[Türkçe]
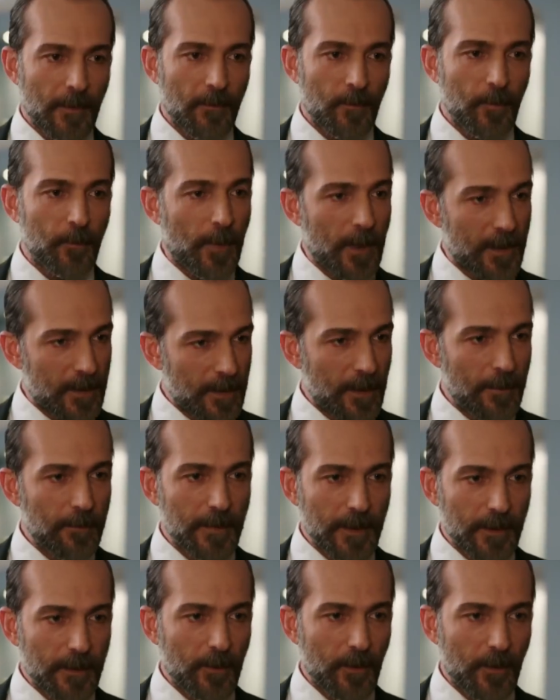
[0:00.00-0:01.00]
Bu baştan
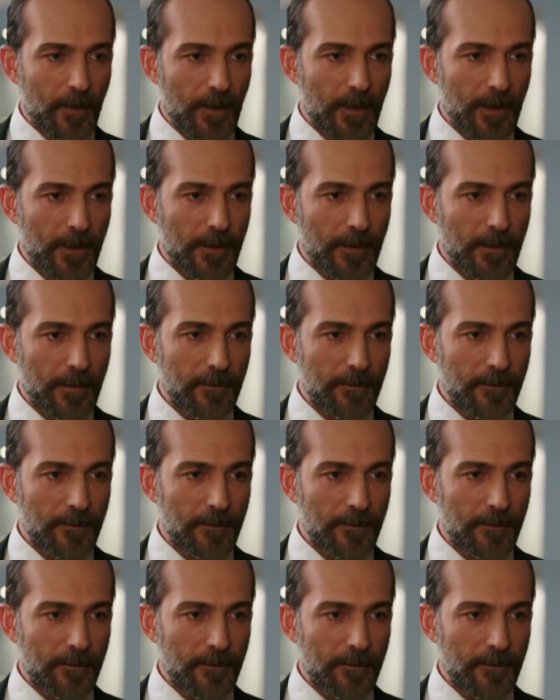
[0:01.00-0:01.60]
beri böyleydi.